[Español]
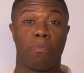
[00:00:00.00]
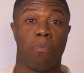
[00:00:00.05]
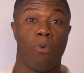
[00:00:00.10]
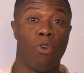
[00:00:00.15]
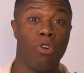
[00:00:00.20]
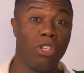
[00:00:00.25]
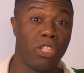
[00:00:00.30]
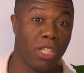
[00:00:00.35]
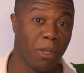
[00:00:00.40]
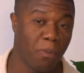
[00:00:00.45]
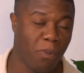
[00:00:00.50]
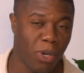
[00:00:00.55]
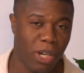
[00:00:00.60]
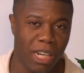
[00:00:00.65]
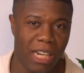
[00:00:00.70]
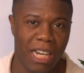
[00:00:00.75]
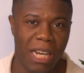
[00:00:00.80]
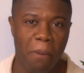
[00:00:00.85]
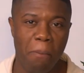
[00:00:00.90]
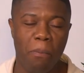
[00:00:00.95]
polches, por
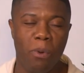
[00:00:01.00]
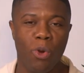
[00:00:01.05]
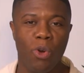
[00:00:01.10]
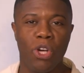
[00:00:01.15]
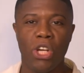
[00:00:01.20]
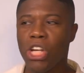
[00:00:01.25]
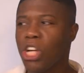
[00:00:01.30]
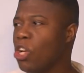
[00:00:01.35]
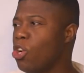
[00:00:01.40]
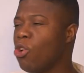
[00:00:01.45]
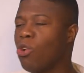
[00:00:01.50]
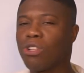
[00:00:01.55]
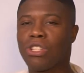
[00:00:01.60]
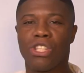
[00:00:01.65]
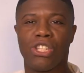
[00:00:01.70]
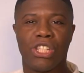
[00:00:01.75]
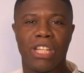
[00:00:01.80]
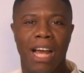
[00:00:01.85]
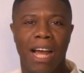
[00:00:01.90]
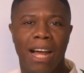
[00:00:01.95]
ejemplo,
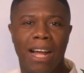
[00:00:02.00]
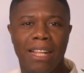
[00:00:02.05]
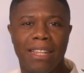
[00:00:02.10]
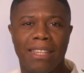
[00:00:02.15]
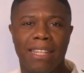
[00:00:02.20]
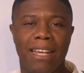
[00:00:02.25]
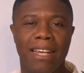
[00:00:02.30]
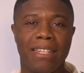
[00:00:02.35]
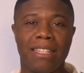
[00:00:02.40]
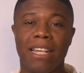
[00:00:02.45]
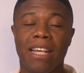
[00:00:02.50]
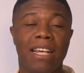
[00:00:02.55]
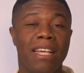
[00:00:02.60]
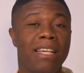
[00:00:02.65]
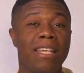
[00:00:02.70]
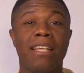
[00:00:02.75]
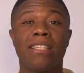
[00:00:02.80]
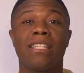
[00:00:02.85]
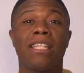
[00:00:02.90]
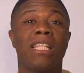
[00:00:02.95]
los yates
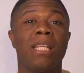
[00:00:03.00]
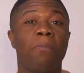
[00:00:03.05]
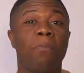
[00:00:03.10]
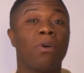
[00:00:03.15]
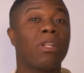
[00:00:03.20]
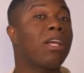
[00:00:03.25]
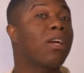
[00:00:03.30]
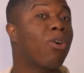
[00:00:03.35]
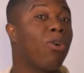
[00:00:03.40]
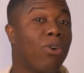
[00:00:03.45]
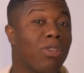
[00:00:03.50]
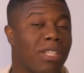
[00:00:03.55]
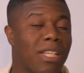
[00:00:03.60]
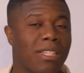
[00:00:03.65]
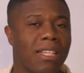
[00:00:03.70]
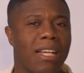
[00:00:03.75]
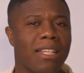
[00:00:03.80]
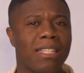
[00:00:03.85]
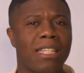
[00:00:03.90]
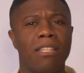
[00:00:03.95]
y ese tipo de
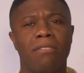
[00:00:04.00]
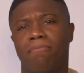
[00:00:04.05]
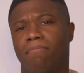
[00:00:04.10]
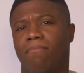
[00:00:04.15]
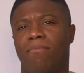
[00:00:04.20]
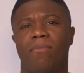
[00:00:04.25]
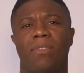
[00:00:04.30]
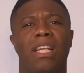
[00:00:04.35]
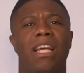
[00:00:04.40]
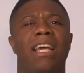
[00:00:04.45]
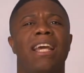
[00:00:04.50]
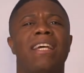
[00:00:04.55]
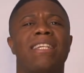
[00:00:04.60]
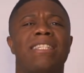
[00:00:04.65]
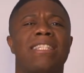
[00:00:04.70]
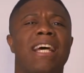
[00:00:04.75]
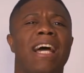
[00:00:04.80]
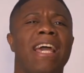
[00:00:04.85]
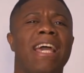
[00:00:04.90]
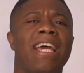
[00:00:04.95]
cosas. Así,
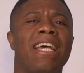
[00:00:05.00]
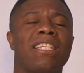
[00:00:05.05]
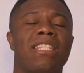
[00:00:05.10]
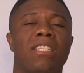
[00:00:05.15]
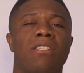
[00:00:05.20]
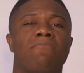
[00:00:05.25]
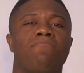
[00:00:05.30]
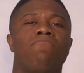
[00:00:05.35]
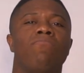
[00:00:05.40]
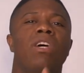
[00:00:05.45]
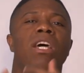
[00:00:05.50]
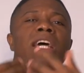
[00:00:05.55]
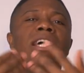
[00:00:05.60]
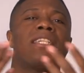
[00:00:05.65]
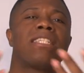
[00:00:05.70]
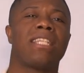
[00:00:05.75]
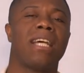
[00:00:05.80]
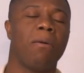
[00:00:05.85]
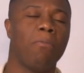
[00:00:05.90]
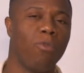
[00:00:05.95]
esa es
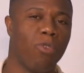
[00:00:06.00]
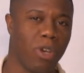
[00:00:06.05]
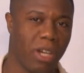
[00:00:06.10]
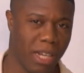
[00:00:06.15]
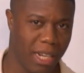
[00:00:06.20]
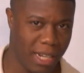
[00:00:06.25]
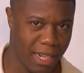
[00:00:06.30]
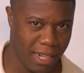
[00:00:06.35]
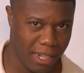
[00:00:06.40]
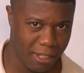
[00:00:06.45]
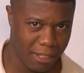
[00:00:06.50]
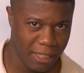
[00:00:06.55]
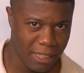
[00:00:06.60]
esa mujer.